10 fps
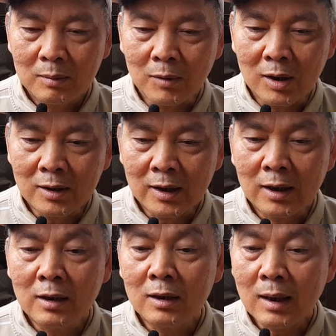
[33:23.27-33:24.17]
Mọi người hãy
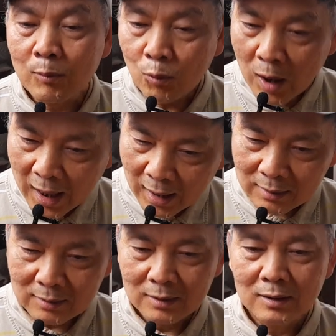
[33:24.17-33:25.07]
đến đó tham quan,
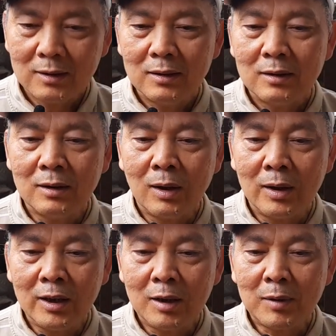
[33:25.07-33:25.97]

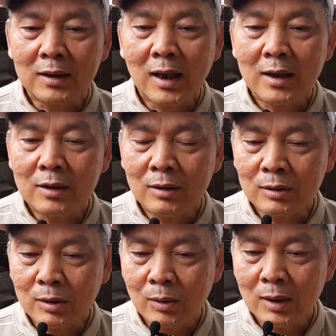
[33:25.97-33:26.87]
rồi nếu mà thấy
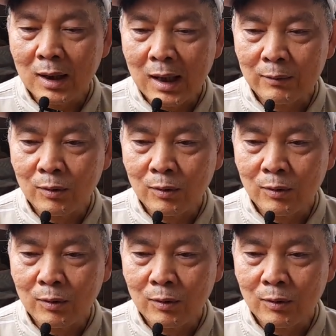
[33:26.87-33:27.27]
trường tôi là